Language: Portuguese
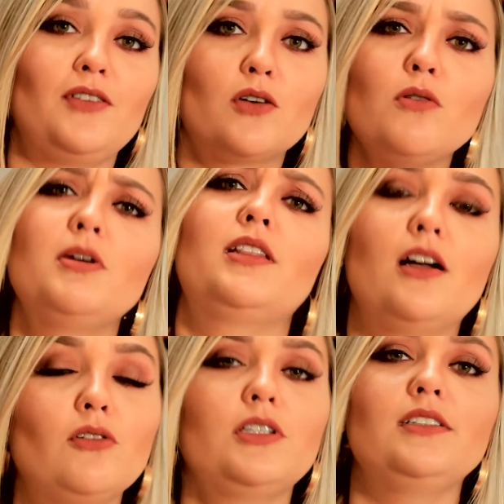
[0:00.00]
Falei, como que tá
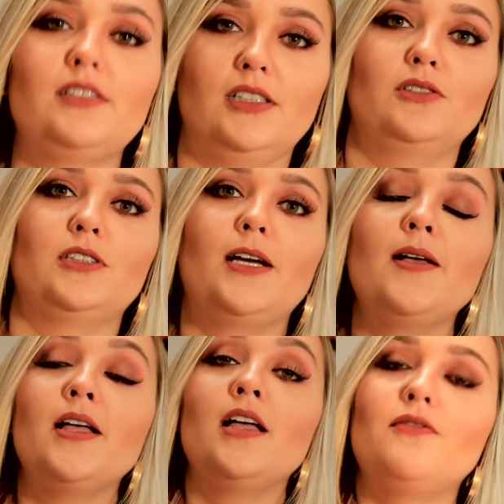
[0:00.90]
acontecendo,
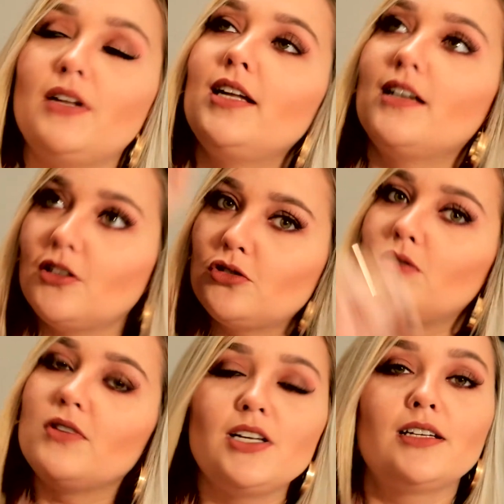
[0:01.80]
né? Falei,
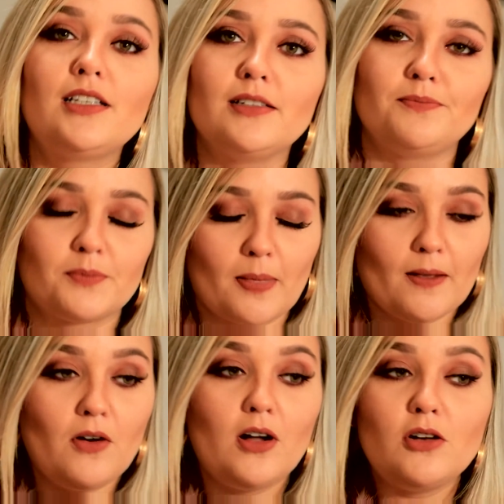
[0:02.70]
garçom, vem aqui.
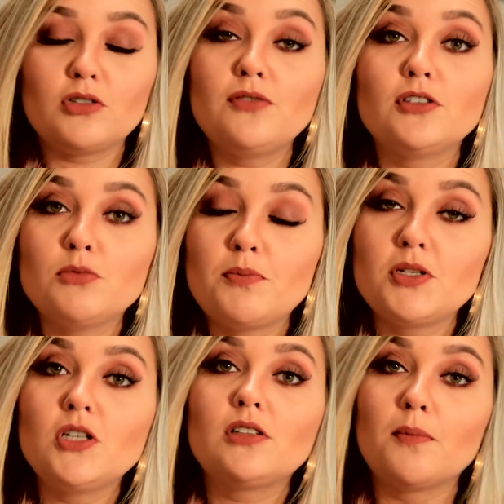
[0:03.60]
Olha, eu já fiz meu
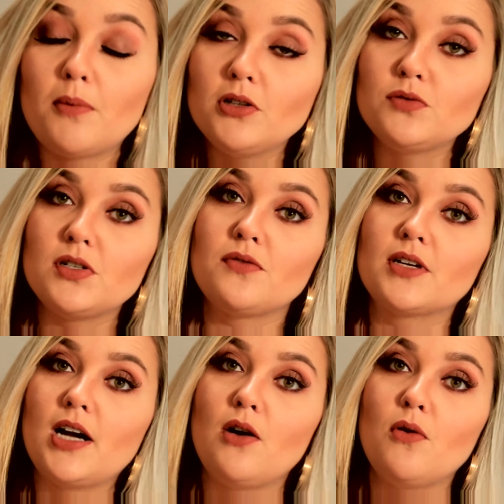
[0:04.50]
pedido, você pode
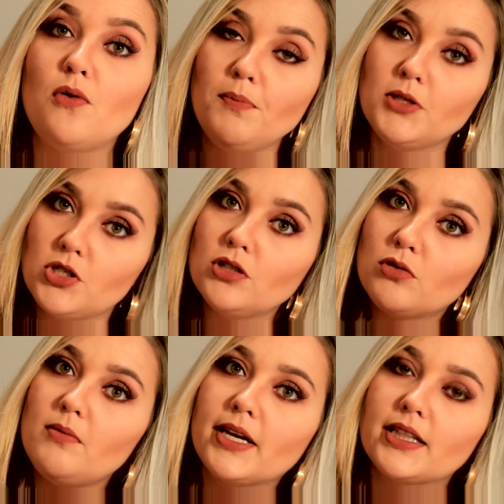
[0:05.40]
verificar o meu pedido,
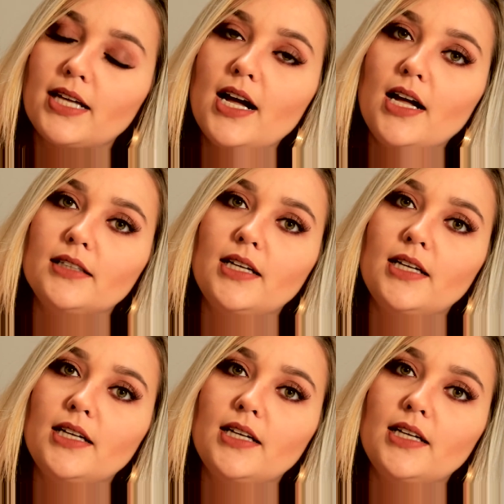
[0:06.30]
como é que tá,